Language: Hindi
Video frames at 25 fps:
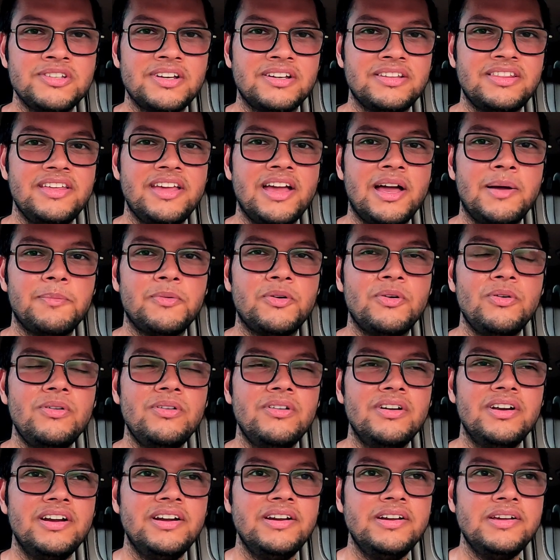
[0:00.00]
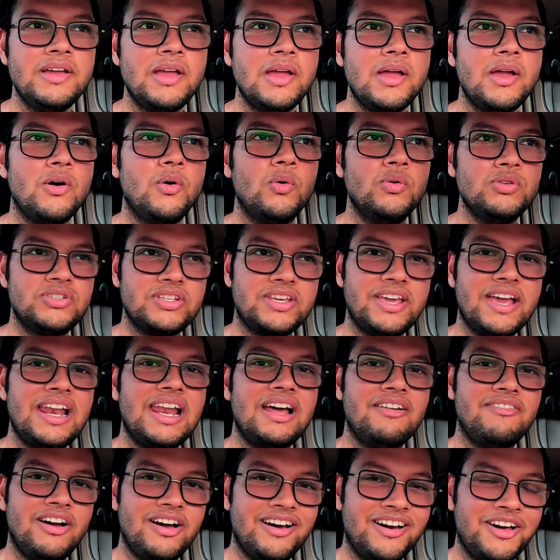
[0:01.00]
हो सकती है आपको उसके
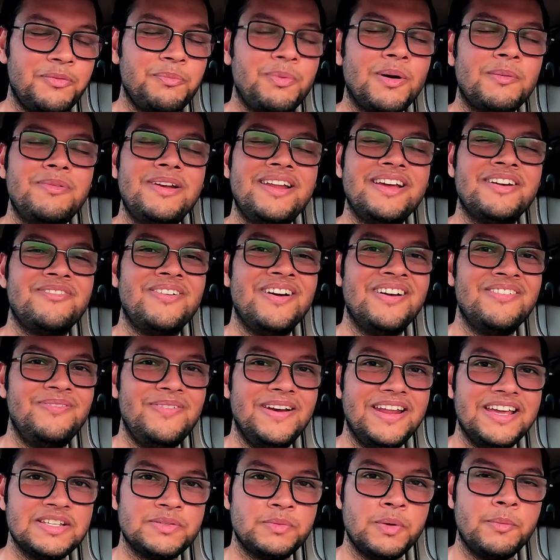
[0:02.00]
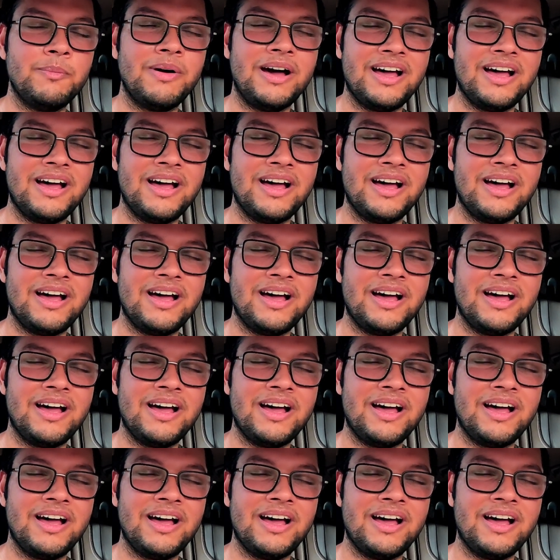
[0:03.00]
अलावा हर पब्लिक प्लेस में